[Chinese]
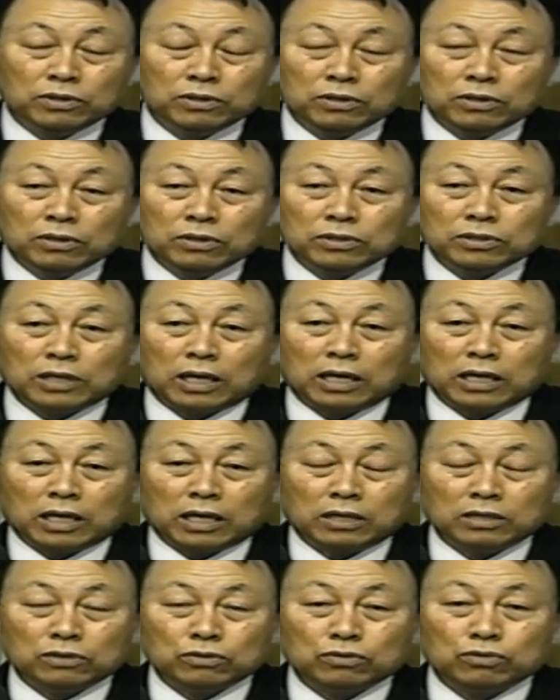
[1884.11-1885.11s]
丢掉名
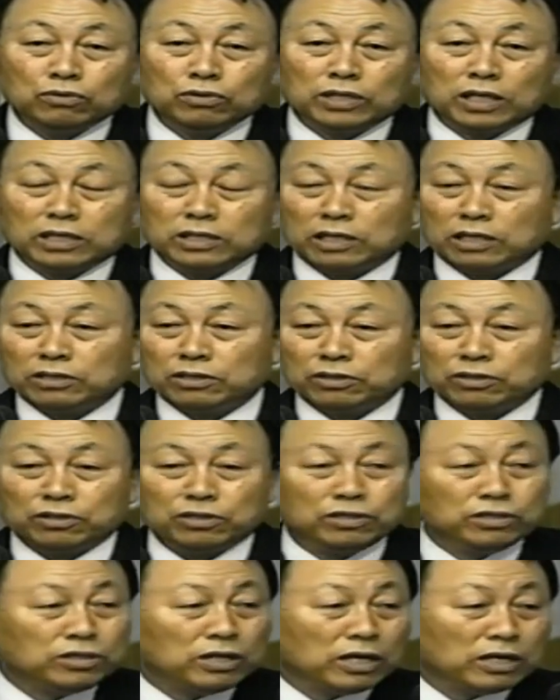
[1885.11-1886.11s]
分，宁可丢掉
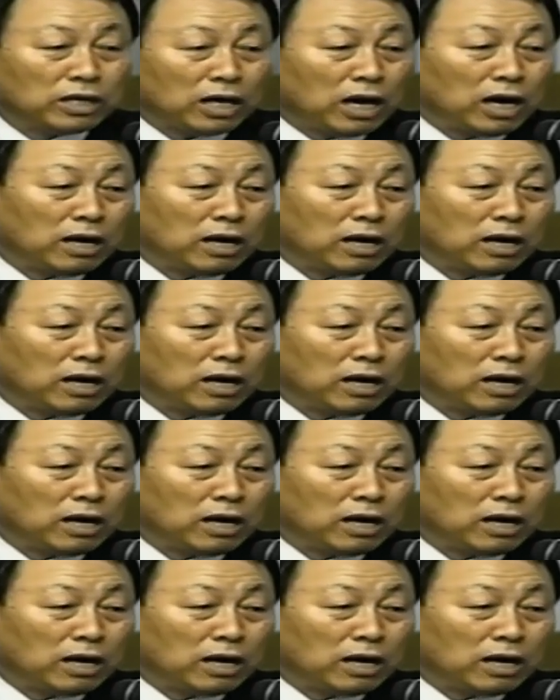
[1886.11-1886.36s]
生命，